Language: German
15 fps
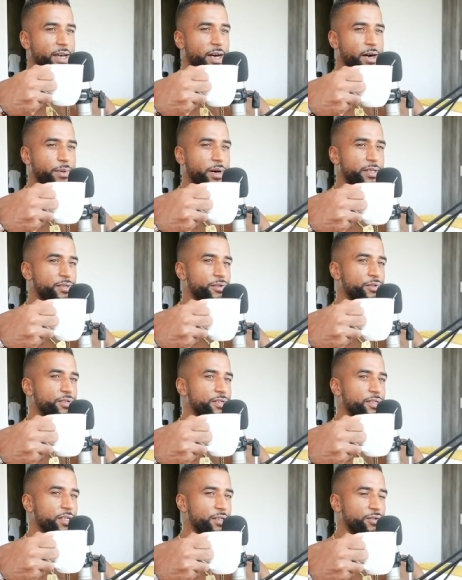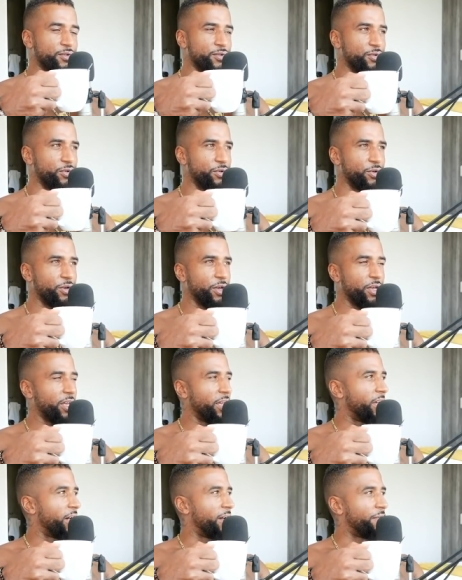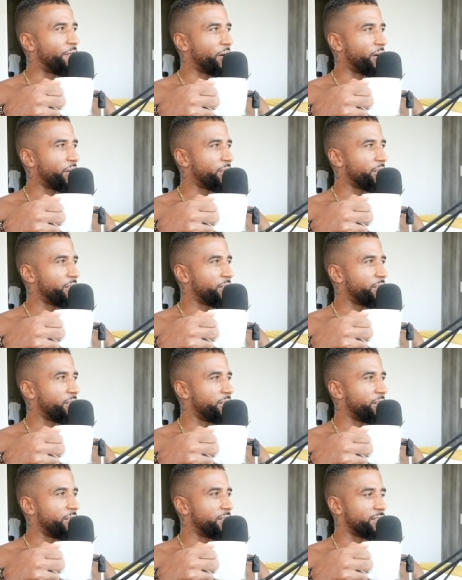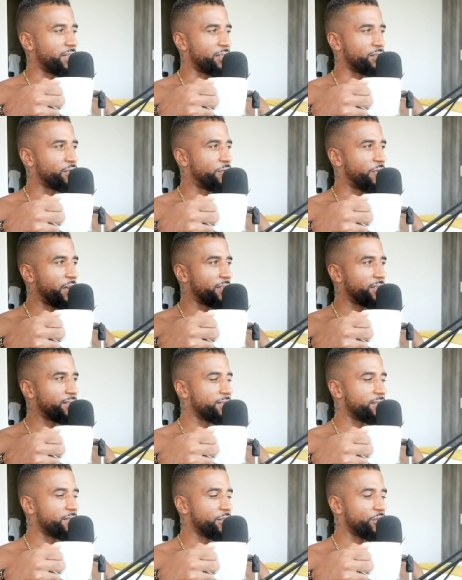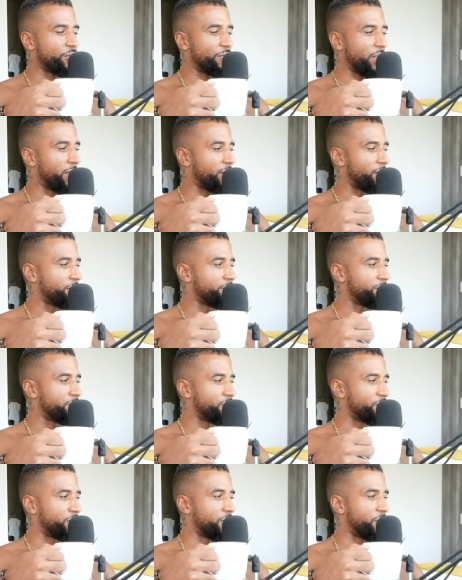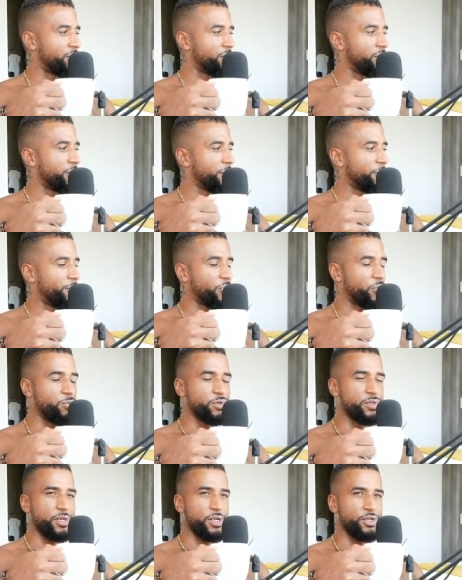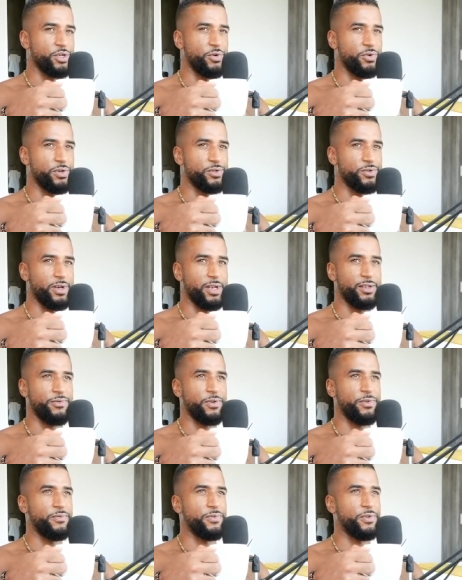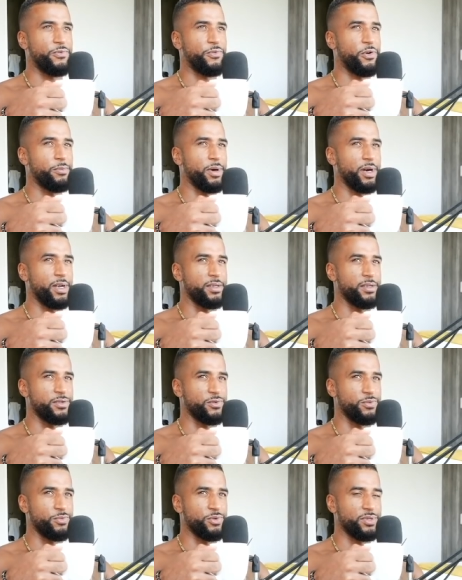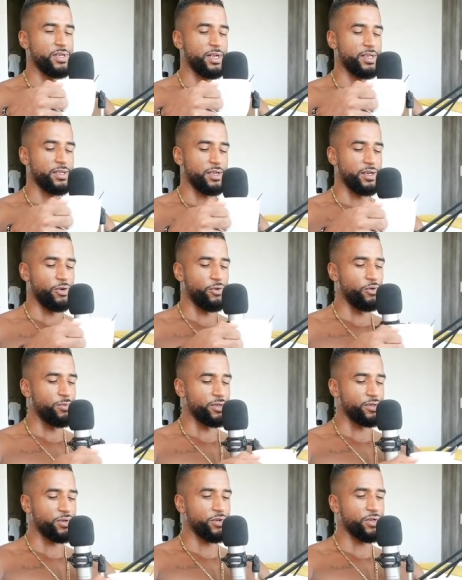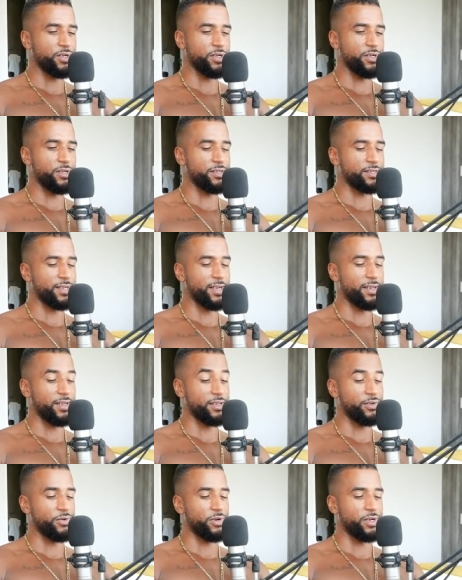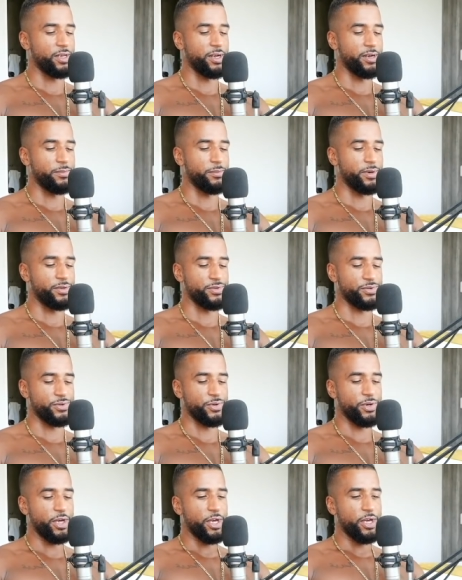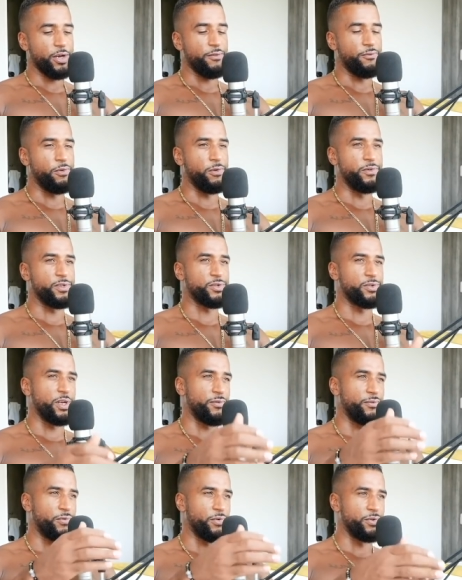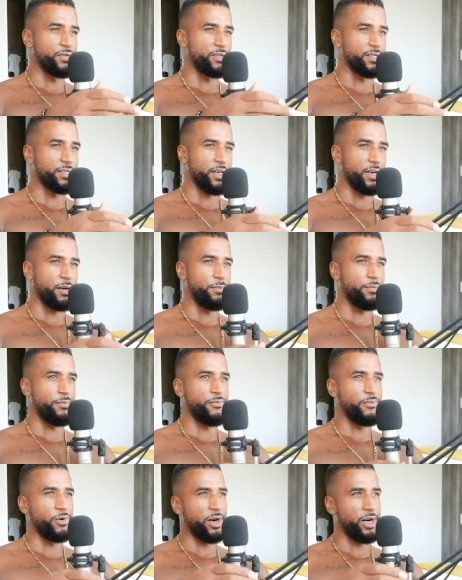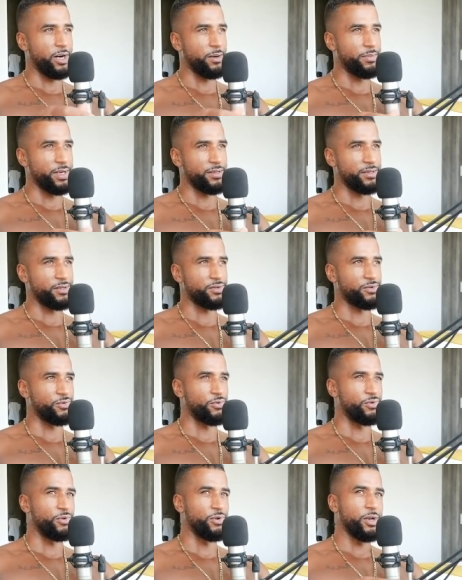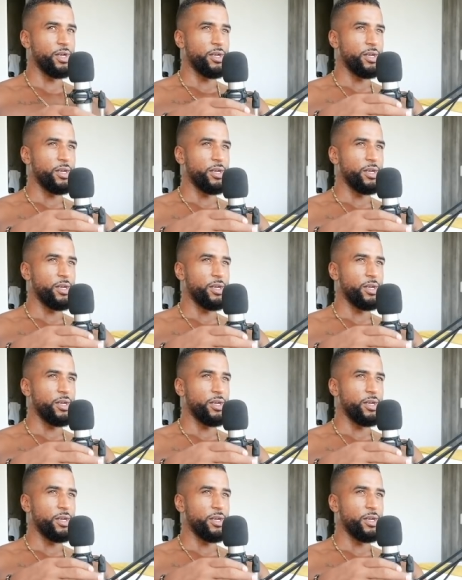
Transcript: Aber ansonsten, also so einfach äh, das Land zu verlassen ist nicht schwer. So, ne? Du musst halt schauen, dass du alles vernünftig vorbereitest und musst dir halt genau über solche Sachen halt auch Gedanken machen. So, wo willst du deinen Wohnsitz haben? Wo arbeitest du?